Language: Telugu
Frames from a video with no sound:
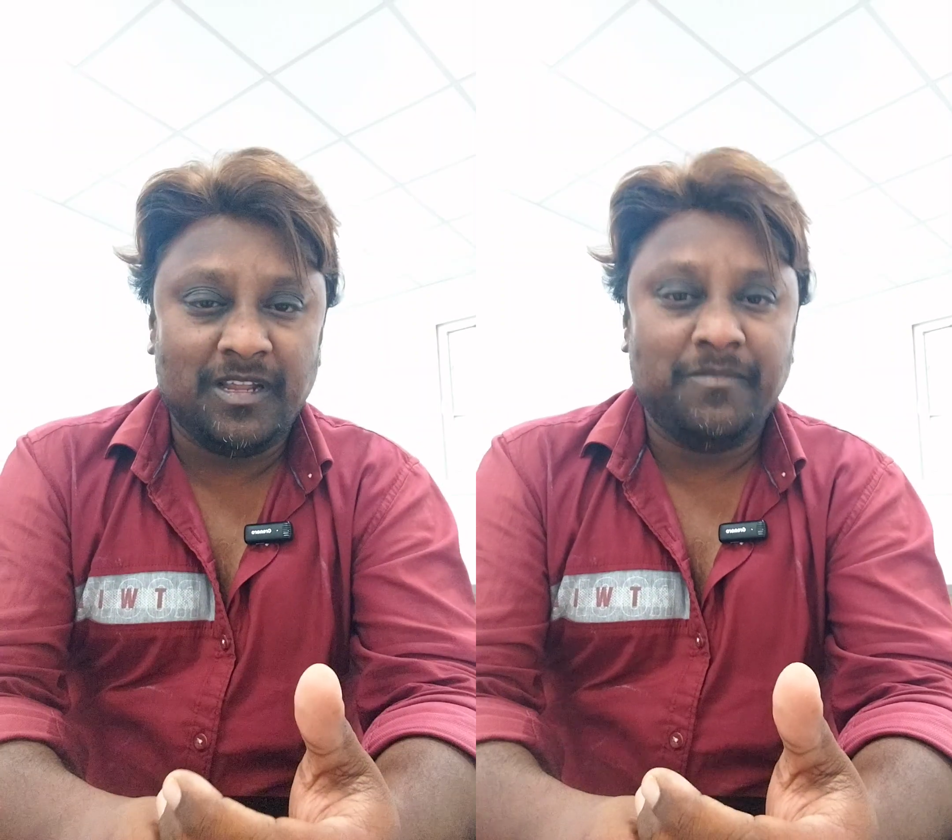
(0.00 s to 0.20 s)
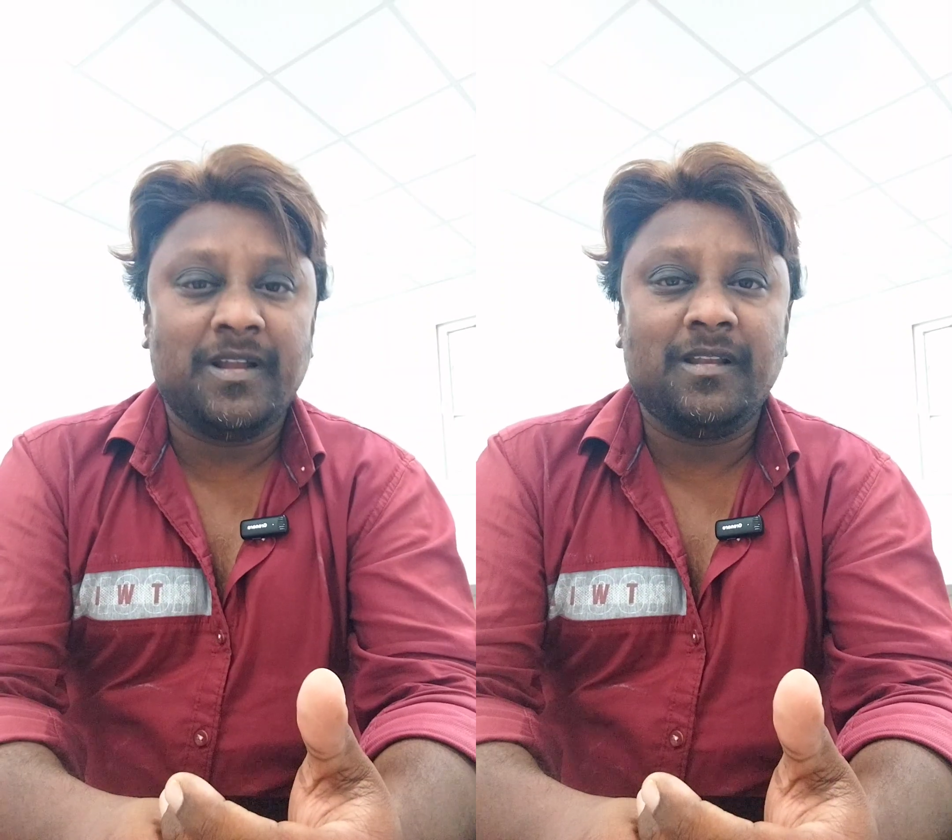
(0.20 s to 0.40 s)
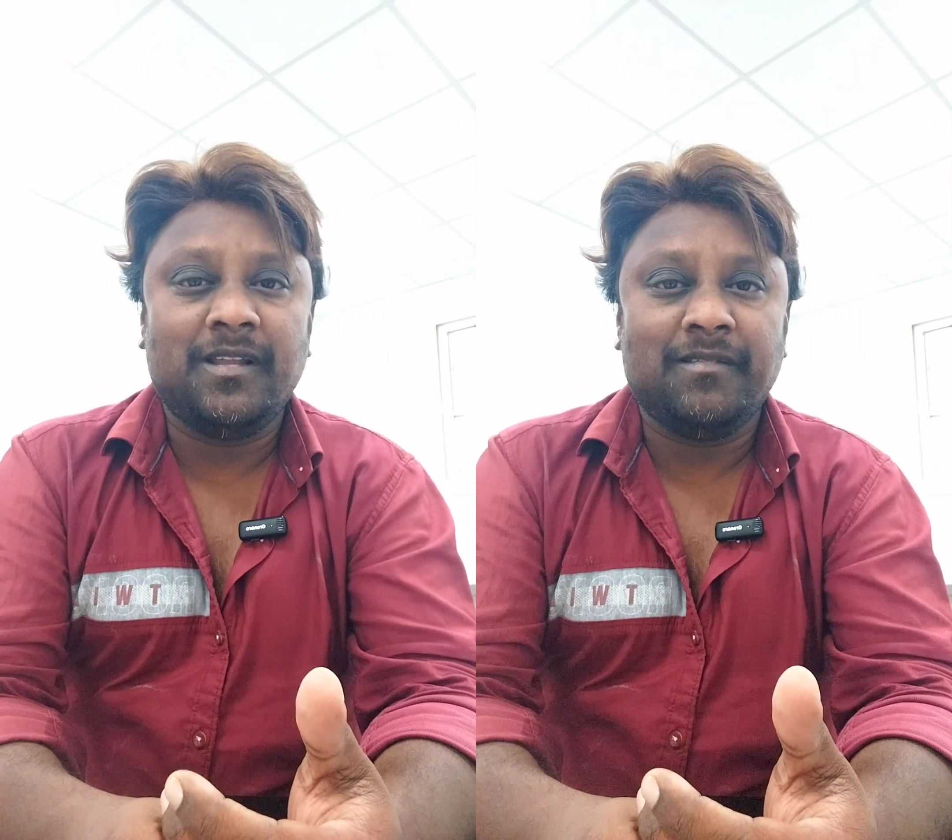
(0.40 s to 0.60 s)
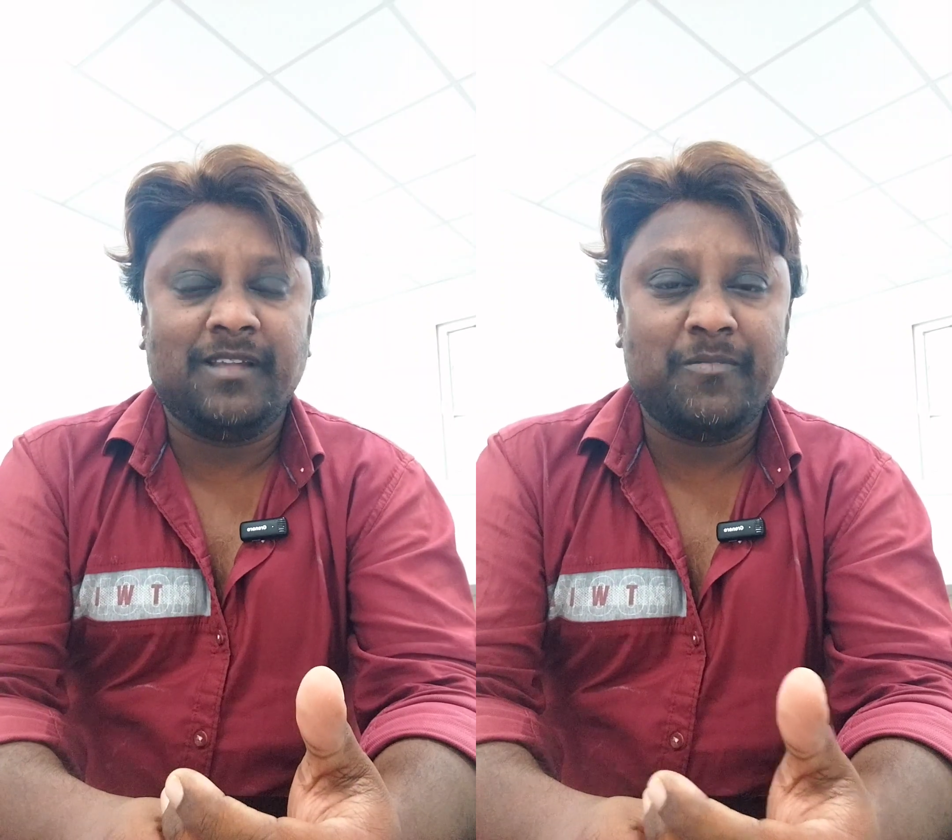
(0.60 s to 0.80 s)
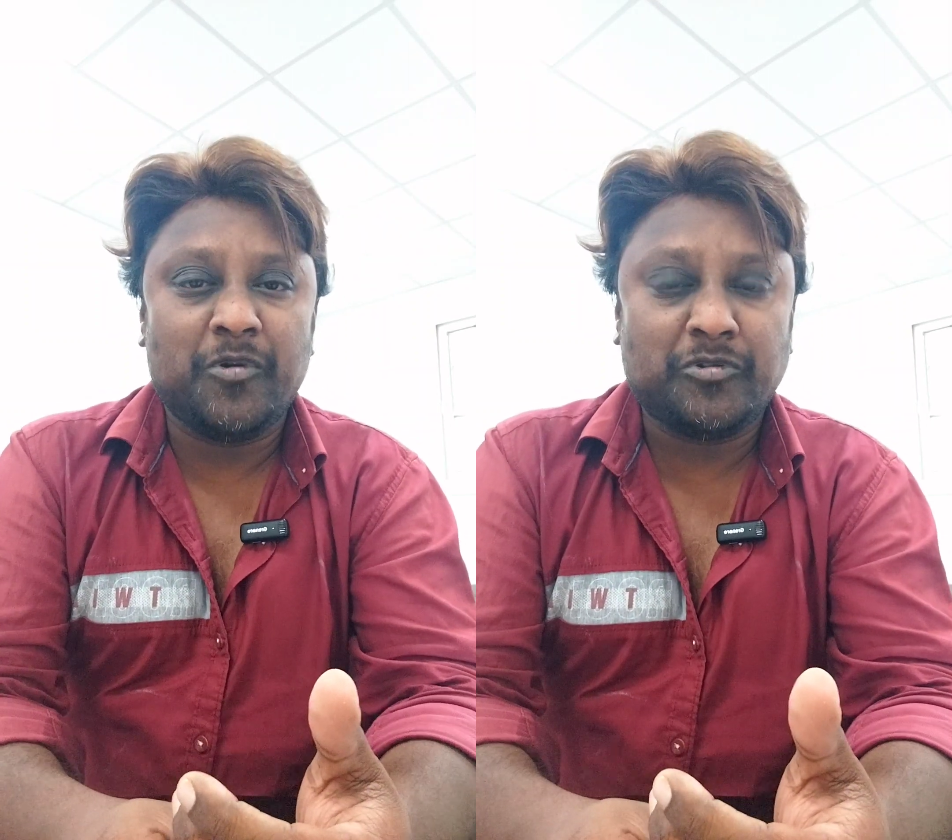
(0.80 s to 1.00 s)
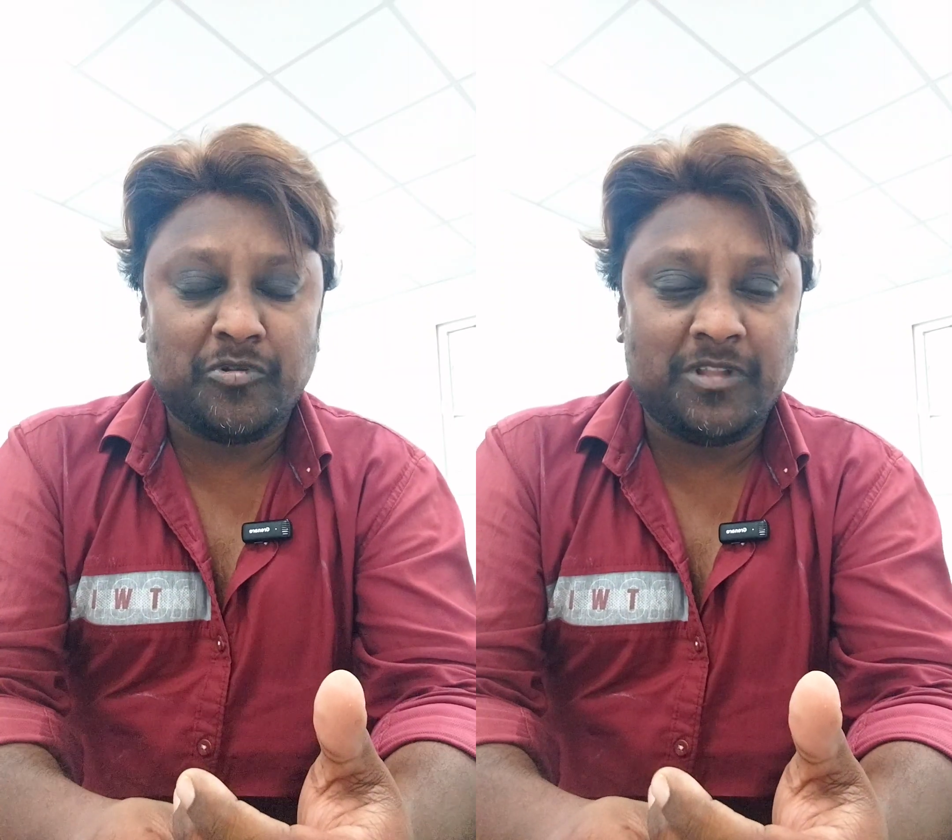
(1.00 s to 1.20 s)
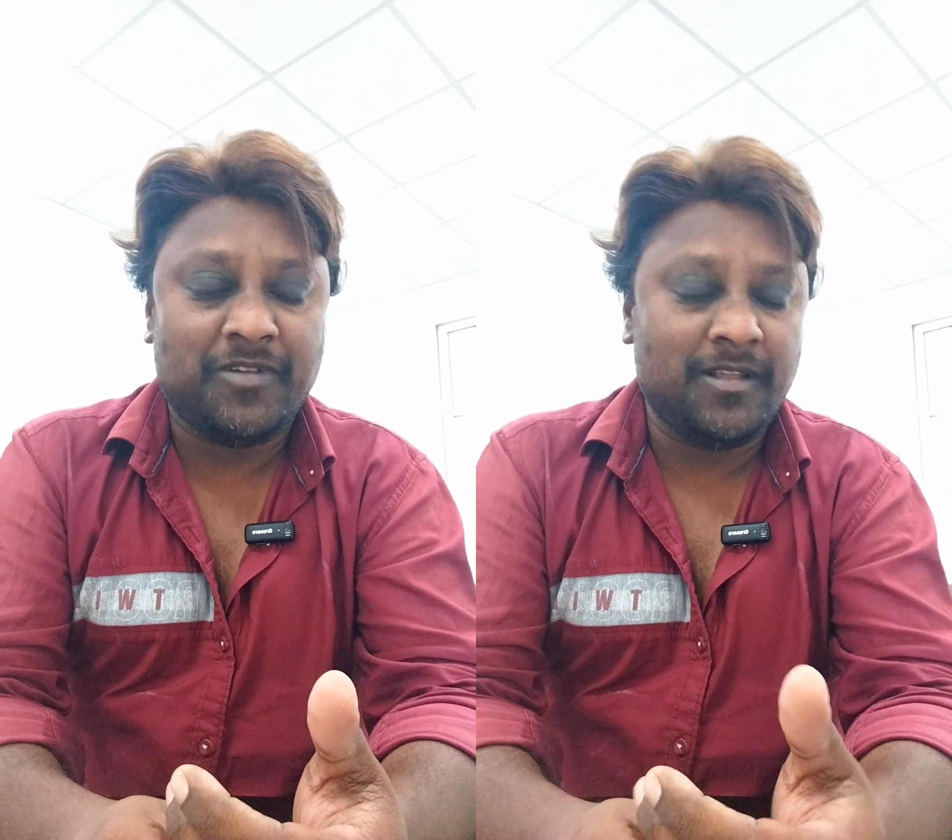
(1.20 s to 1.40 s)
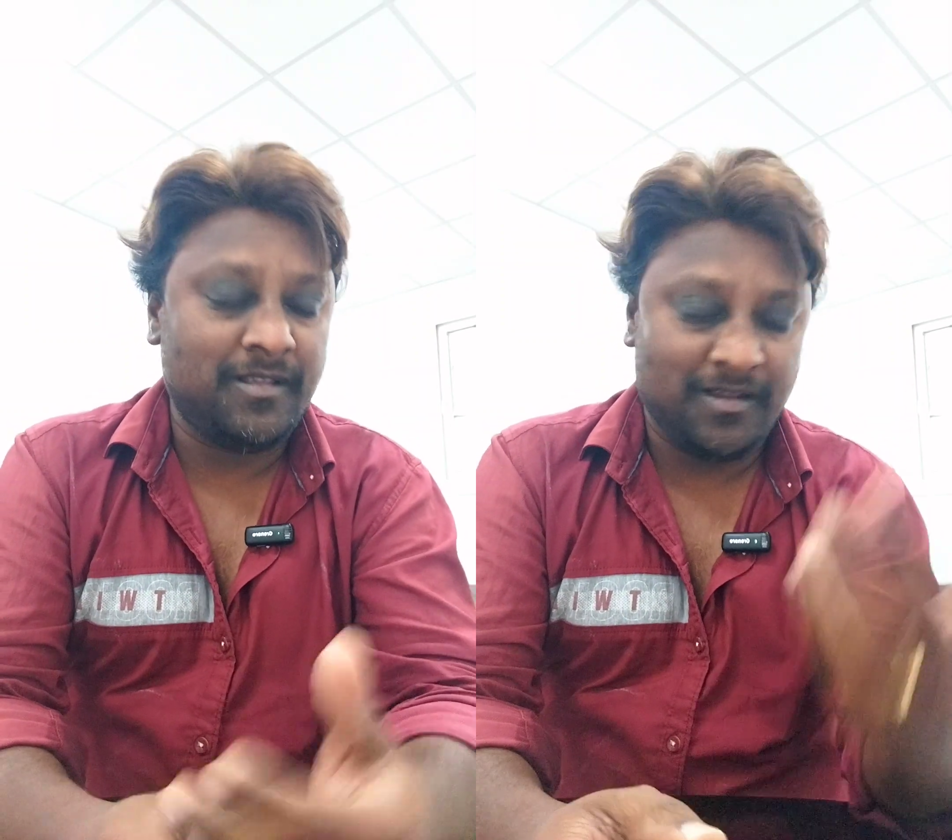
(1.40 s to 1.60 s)
సీబీఎన్ని సీఎంగా చూద్దాం
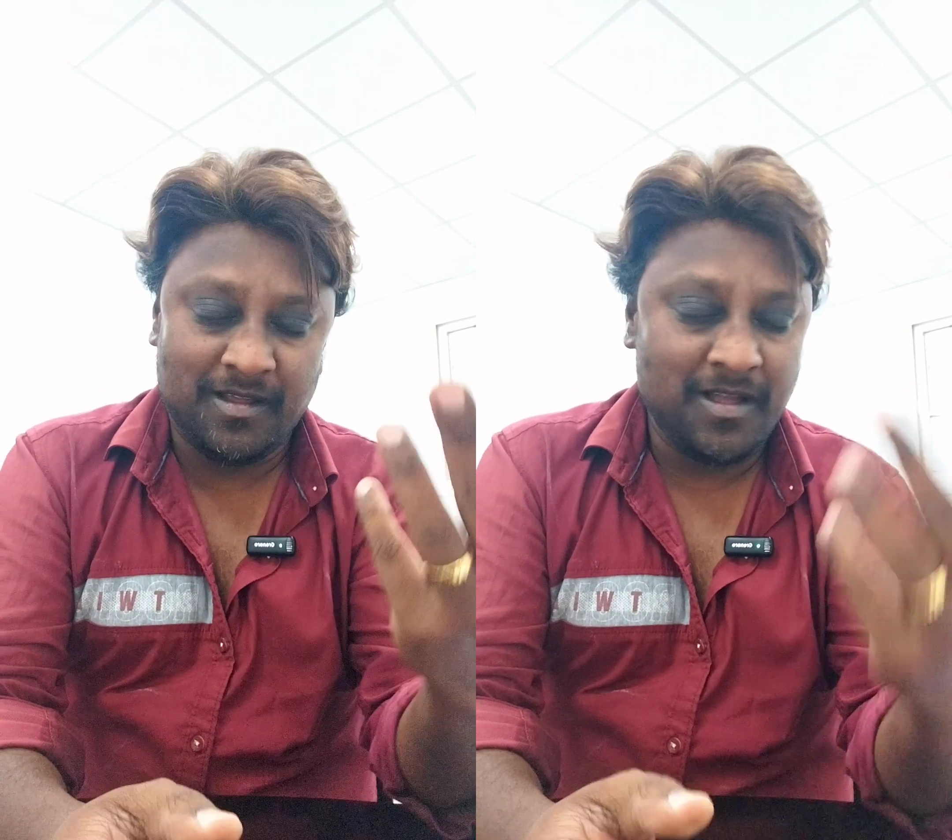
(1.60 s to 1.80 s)
అనేది